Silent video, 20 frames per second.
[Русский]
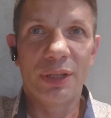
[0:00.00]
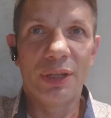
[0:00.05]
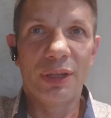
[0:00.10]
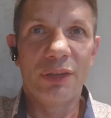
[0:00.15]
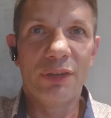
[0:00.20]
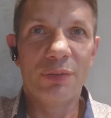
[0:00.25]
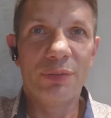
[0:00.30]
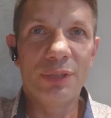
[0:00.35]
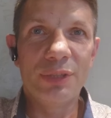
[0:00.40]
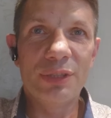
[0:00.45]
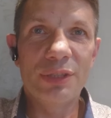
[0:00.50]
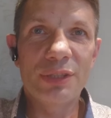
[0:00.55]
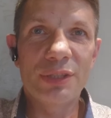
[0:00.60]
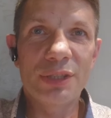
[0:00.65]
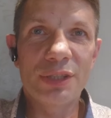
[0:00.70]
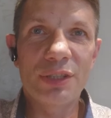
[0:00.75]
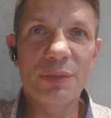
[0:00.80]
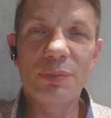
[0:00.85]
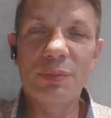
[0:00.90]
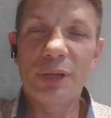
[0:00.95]
Вместе с
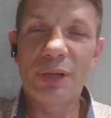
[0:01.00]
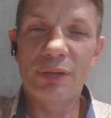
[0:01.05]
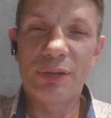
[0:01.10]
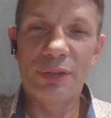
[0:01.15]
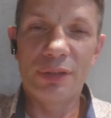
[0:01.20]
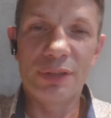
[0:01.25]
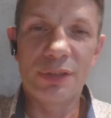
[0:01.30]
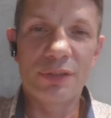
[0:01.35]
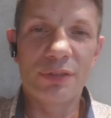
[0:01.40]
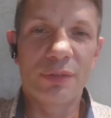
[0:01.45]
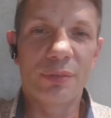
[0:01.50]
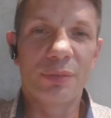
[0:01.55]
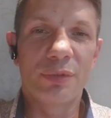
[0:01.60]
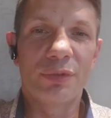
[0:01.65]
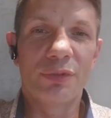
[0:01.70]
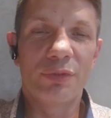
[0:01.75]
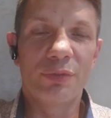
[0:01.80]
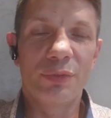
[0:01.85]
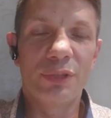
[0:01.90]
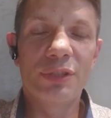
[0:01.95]
нашим правительством,
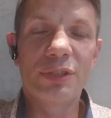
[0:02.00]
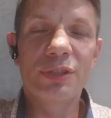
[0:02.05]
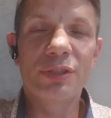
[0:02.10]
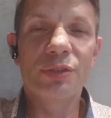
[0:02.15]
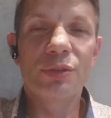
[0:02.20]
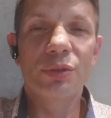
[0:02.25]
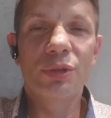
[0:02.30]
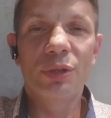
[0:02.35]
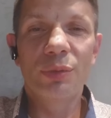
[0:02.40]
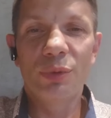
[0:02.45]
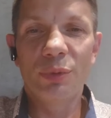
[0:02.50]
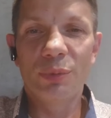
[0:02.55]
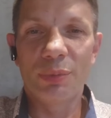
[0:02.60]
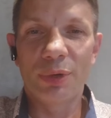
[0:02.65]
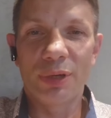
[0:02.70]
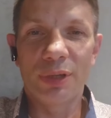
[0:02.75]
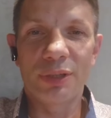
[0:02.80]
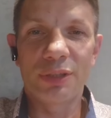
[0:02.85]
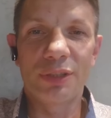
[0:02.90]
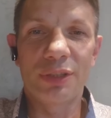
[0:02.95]
вместе с другими
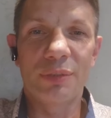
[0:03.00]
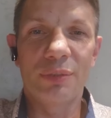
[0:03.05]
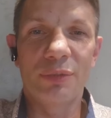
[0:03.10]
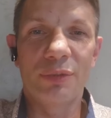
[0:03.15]
партиями,